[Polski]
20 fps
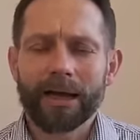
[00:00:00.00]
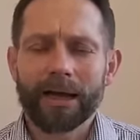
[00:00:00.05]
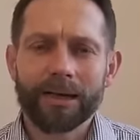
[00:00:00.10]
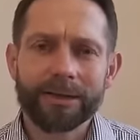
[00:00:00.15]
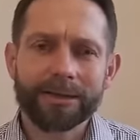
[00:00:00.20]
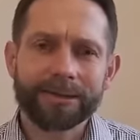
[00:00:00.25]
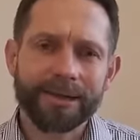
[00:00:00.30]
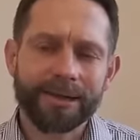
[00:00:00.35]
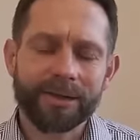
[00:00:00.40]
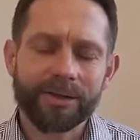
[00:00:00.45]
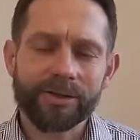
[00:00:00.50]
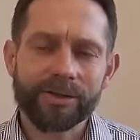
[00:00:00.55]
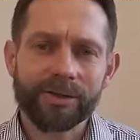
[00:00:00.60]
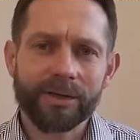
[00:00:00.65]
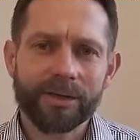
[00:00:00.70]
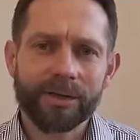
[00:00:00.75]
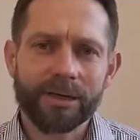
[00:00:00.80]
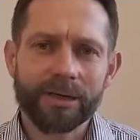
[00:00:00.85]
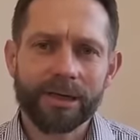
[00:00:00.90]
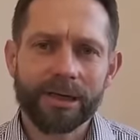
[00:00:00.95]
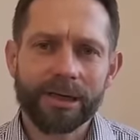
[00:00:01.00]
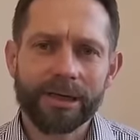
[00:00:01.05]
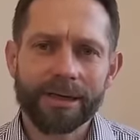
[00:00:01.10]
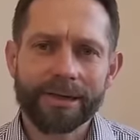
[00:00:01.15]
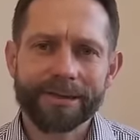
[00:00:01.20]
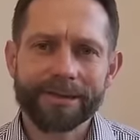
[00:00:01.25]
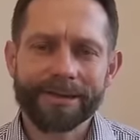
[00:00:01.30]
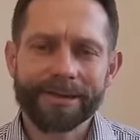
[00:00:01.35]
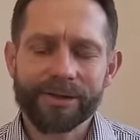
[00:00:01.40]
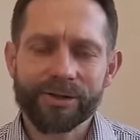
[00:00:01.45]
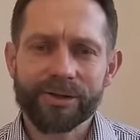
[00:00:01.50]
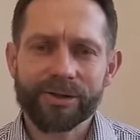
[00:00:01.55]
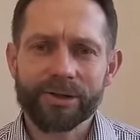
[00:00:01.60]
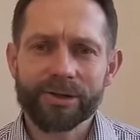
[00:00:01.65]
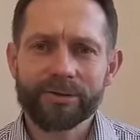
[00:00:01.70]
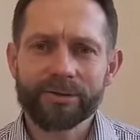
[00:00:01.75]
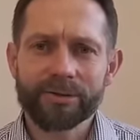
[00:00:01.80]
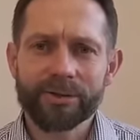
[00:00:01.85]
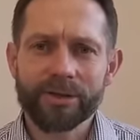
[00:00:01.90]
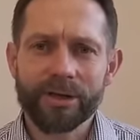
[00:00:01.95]
ale także
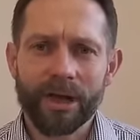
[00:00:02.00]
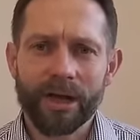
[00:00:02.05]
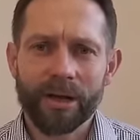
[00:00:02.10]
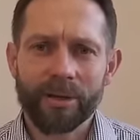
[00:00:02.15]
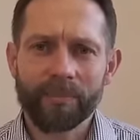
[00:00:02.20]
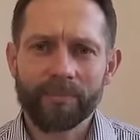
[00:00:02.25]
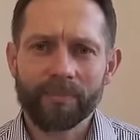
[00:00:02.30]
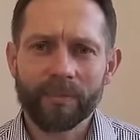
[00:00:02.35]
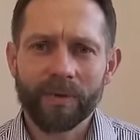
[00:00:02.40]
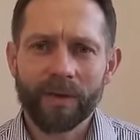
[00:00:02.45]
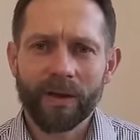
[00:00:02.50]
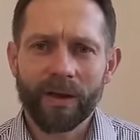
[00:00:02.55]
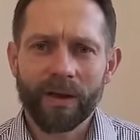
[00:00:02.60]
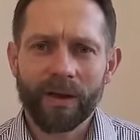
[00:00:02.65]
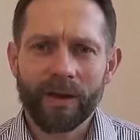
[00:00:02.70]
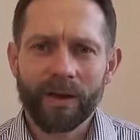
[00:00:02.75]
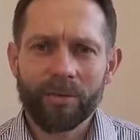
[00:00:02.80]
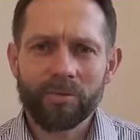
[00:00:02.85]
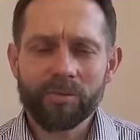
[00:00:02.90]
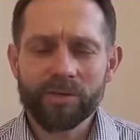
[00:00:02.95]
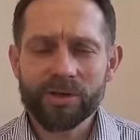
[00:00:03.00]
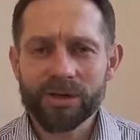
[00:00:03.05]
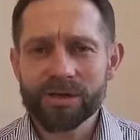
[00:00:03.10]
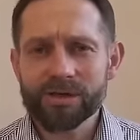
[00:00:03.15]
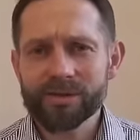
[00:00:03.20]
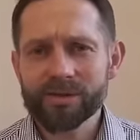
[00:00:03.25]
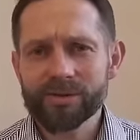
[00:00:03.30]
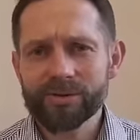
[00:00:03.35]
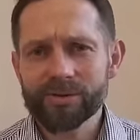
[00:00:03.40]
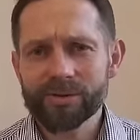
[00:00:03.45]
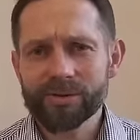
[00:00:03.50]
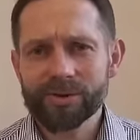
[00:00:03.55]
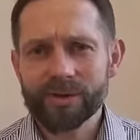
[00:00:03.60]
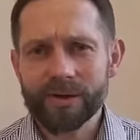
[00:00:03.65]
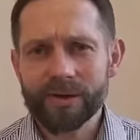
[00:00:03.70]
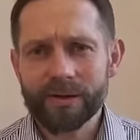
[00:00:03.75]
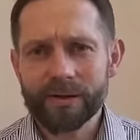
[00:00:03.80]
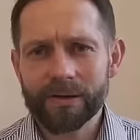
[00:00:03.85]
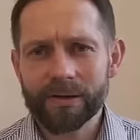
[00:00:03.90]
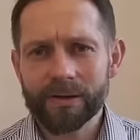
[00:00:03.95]
każdego dnia, przez to,
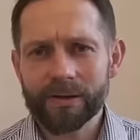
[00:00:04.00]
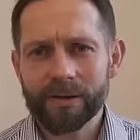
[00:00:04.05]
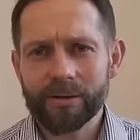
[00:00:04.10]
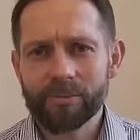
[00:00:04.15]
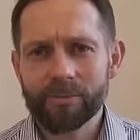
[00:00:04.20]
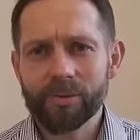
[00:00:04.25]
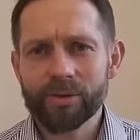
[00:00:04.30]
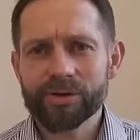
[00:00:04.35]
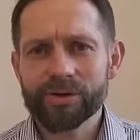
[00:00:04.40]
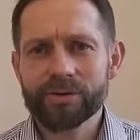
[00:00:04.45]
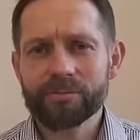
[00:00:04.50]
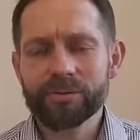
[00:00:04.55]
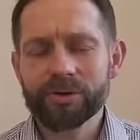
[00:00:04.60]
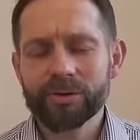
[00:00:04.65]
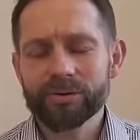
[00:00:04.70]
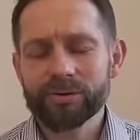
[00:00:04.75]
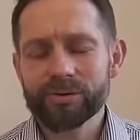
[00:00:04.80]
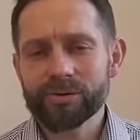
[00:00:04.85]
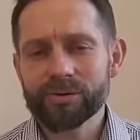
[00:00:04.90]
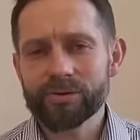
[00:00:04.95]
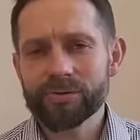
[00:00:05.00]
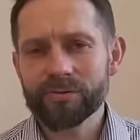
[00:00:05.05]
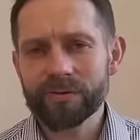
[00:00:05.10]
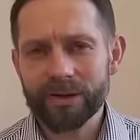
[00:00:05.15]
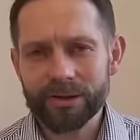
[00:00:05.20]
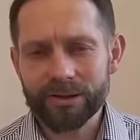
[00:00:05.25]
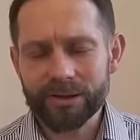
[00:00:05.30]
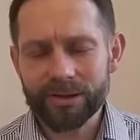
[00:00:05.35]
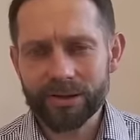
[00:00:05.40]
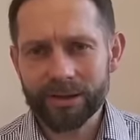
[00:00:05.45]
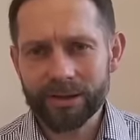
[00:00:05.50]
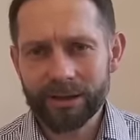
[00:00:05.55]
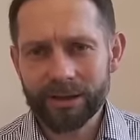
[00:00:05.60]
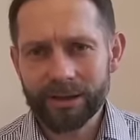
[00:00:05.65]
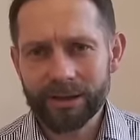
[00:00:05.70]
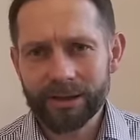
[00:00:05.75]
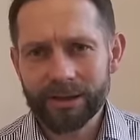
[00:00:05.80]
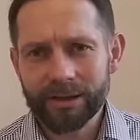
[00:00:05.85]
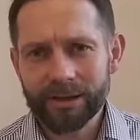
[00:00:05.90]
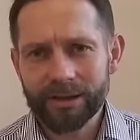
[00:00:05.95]
że możemy odczuwać
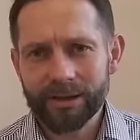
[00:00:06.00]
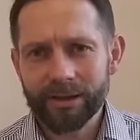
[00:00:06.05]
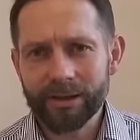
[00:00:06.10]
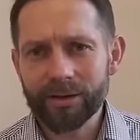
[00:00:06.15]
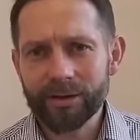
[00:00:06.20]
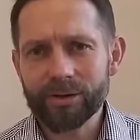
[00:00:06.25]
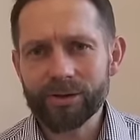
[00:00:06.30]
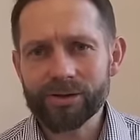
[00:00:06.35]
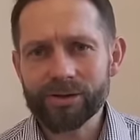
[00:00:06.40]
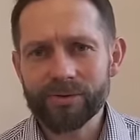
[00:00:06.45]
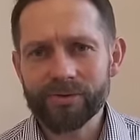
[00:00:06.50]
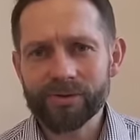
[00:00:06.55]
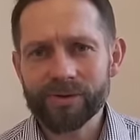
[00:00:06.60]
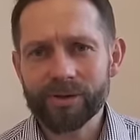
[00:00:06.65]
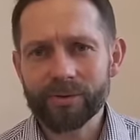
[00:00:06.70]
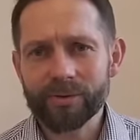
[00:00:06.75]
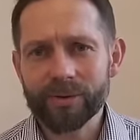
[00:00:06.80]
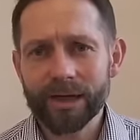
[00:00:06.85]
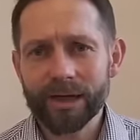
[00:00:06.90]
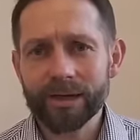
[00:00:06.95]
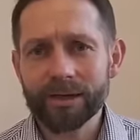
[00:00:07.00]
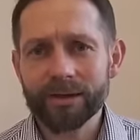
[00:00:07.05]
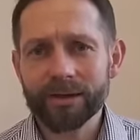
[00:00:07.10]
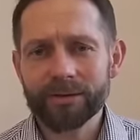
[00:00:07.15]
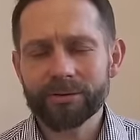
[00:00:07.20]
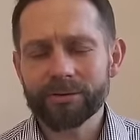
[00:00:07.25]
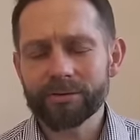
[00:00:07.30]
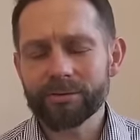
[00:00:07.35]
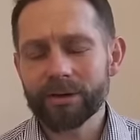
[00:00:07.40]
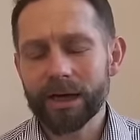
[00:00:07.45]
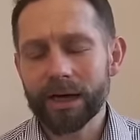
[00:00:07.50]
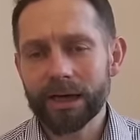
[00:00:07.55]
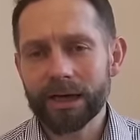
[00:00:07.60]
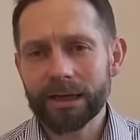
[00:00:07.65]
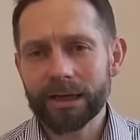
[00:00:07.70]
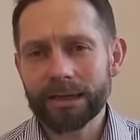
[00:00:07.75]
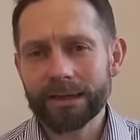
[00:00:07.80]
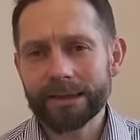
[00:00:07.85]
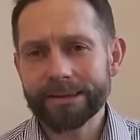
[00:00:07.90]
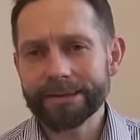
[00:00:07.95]
Jego ojcowską rękę,
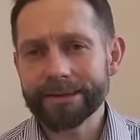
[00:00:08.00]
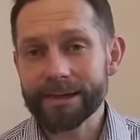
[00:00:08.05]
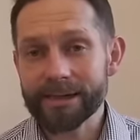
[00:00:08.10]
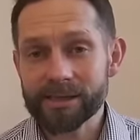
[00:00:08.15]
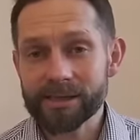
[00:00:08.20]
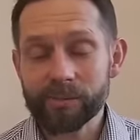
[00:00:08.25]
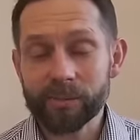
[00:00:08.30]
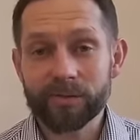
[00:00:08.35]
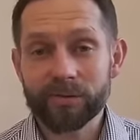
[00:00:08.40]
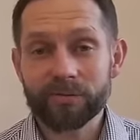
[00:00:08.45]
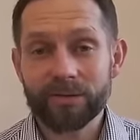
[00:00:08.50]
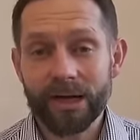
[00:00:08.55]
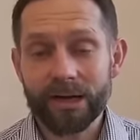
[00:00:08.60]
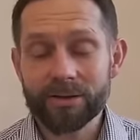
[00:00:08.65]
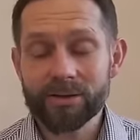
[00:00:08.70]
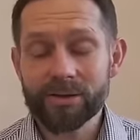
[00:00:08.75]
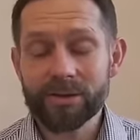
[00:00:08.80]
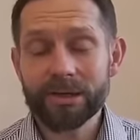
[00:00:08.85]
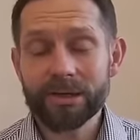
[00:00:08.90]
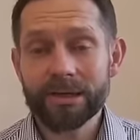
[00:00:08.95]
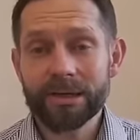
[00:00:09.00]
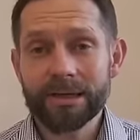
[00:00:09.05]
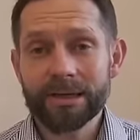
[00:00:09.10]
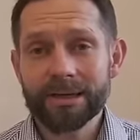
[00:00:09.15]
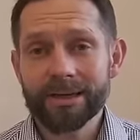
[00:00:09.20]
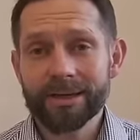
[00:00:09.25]
która nas prowadzi,